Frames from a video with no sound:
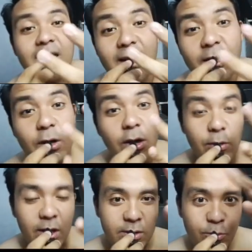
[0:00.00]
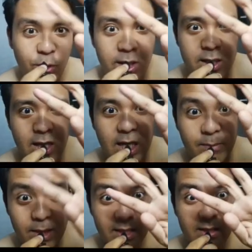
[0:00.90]
karakter kan udah keluar semuanya ini
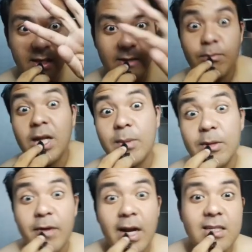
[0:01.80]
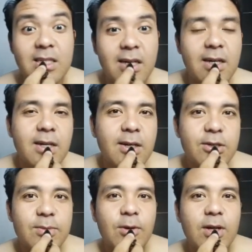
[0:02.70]
limited dari empat empat fraksi ya
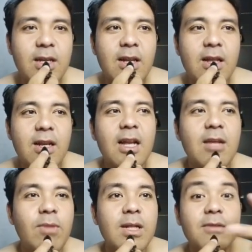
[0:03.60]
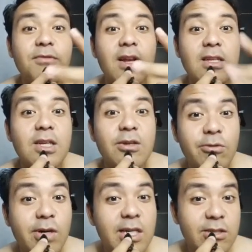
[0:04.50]
semoga aja nanti ada limited versi
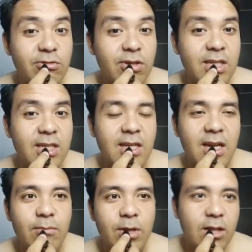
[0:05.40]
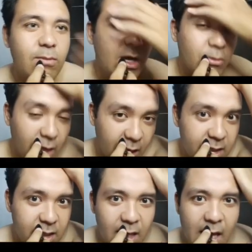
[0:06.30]
2 cuy jadi ada limited baru
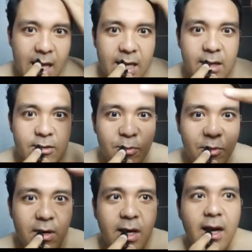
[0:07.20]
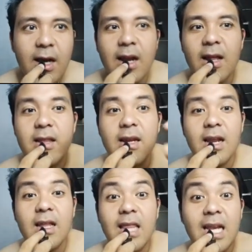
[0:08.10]
lagi dan semoga
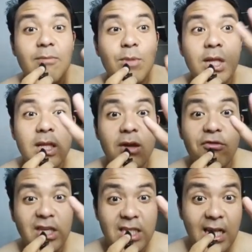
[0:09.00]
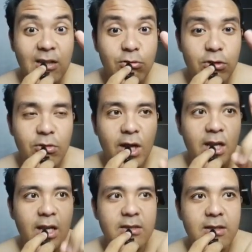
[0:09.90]
karakter-karakter limited yang V1 itu
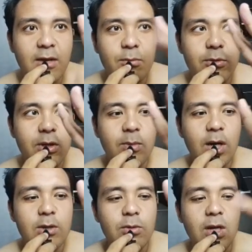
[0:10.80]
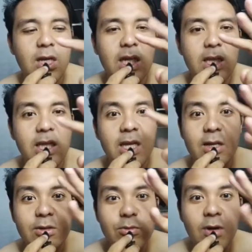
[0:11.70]
kayak Neza Putri Mayuri Diting
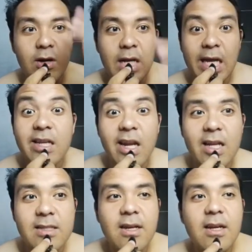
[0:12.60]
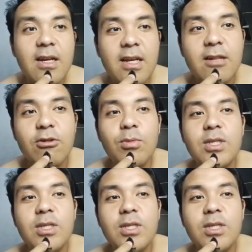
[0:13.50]
dan juga Nine Grace itu